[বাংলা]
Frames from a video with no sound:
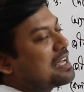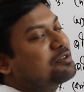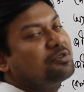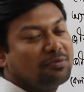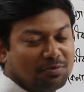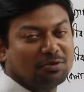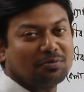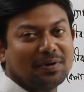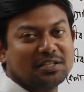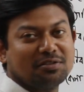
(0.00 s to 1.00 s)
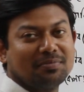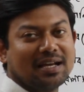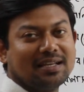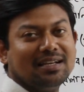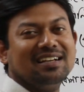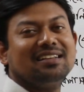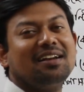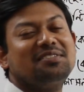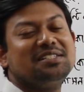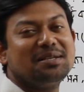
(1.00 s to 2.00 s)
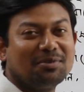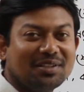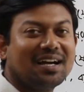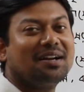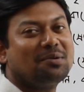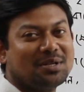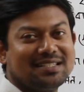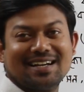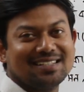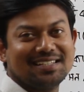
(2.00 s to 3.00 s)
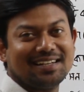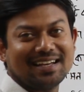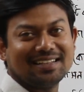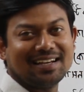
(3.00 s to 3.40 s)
নাই কোনো প্রোটোপ্লাজম নাই তাহলে তো জীবন থাকার কোনো চান্সই নাই